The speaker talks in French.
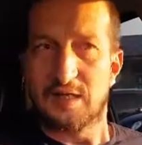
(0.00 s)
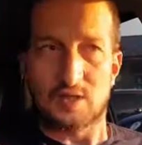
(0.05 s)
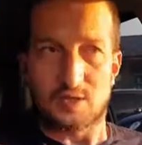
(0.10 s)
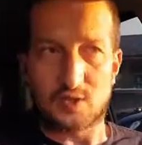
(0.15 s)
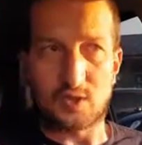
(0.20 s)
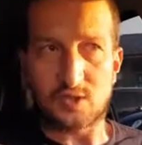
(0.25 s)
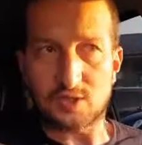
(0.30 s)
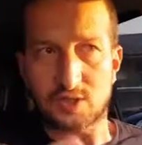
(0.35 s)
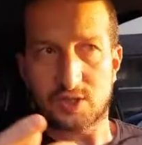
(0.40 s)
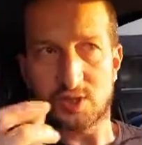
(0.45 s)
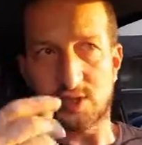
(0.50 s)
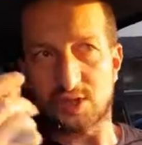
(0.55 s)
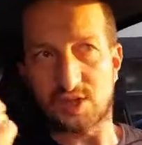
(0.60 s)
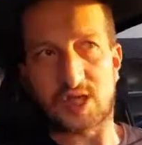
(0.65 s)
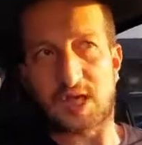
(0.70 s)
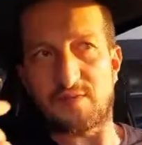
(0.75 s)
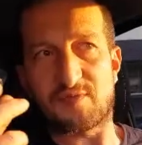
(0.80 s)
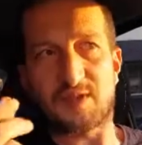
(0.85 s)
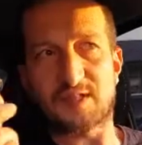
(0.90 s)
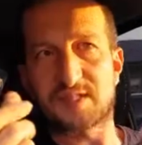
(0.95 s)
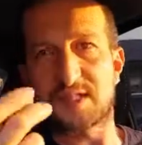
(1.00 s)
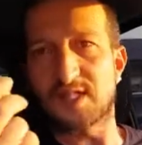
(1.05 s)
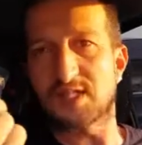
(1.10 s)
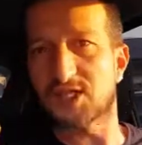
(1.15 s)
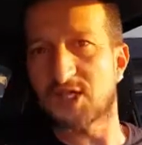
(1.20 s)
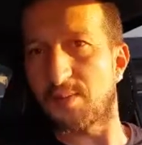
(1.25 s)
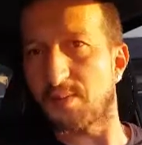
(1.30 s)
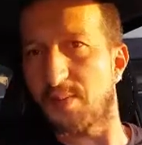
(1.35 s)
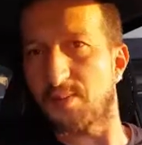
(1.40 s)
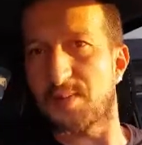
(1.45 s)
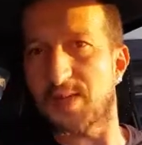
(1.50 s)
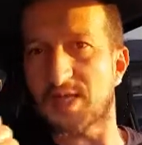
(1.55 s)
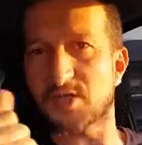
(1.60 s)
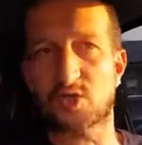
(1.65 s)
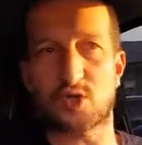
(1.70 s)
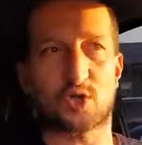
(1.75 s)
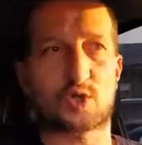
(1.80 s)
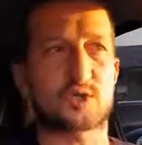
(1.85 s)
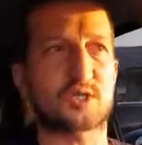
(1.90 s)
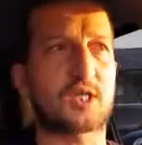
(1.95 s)
donc, euh, je l'avais dit, j'aimais bien
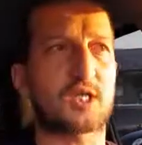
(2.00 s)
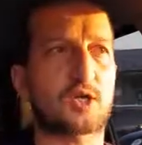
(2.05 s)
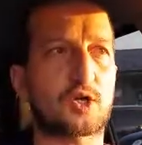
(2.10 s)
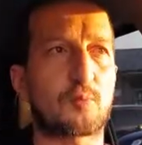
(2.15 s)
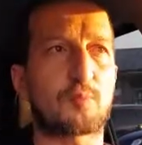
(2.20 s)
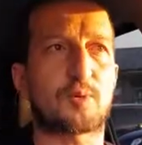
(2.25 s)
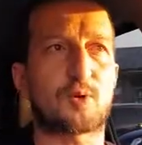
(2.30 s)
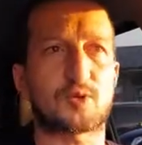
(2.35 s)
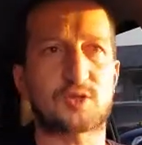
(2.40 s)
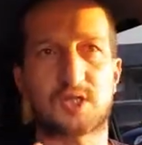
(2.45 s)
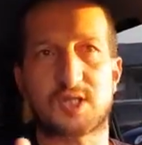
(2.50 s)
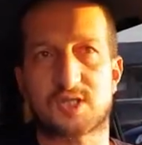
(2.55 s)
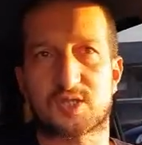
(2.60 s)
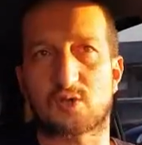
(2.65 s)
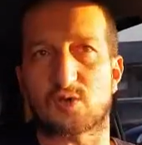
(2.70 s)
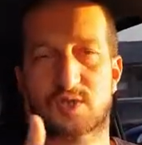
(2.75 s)
ce côté complotiste.